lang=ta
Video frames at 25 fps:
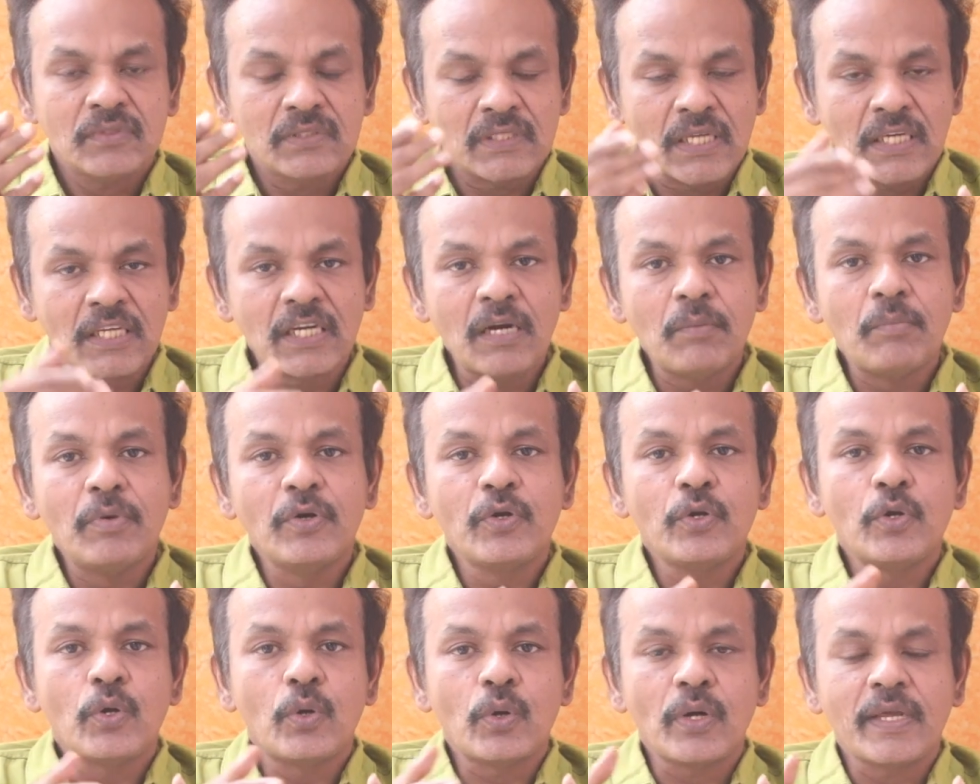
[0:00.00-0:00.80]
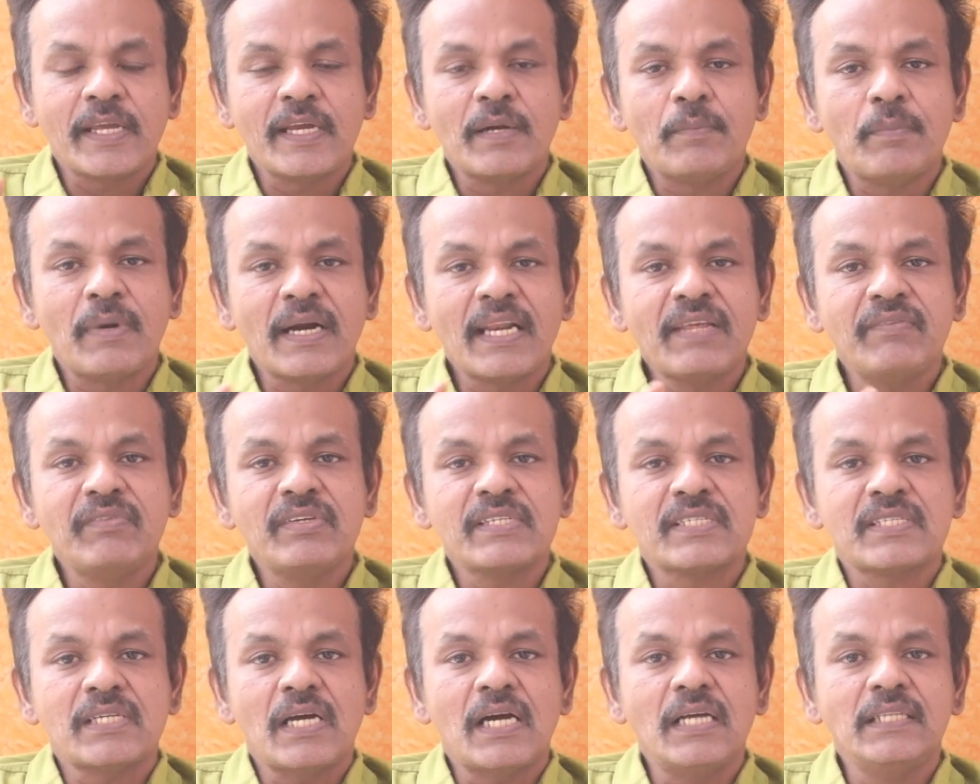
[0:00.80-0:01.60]
தங்கமணியோடைய மனைவி
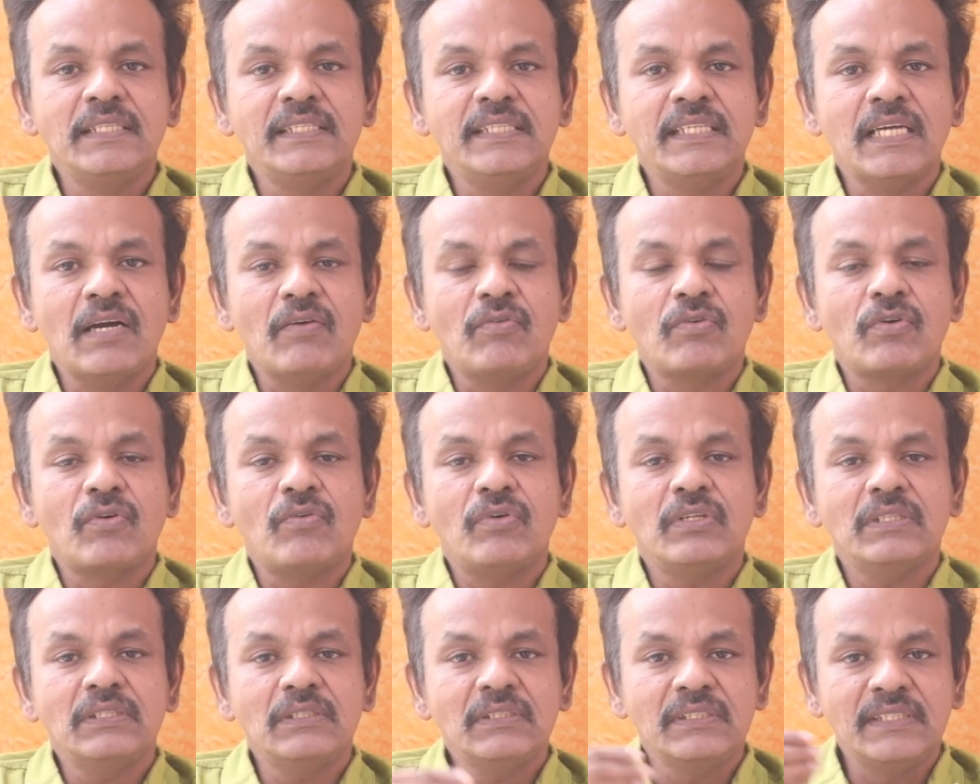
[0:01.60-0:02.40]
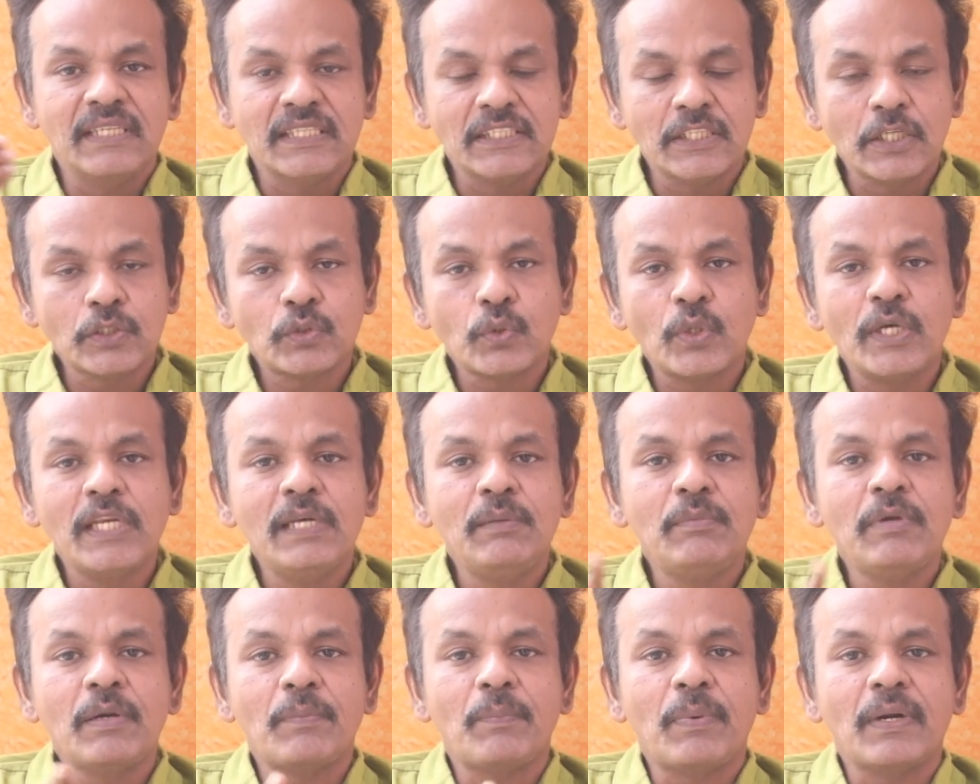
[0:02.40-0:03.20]
சாந்தி அவங்க வந்து எந்த
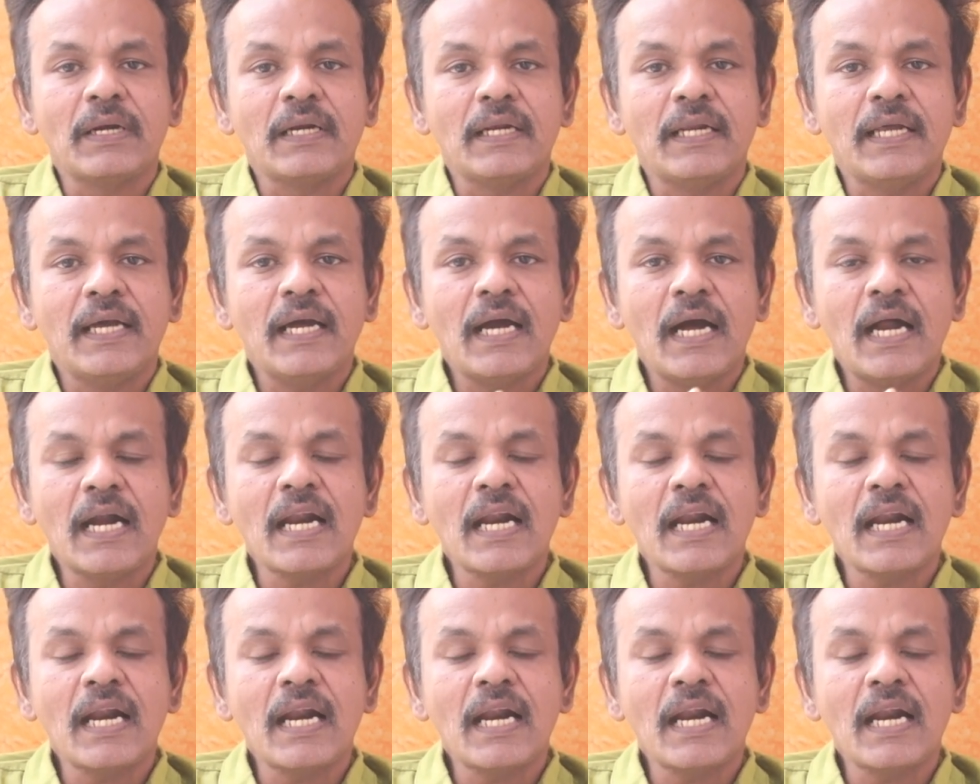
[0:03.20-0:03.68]
தொழிலுமே பண்ணல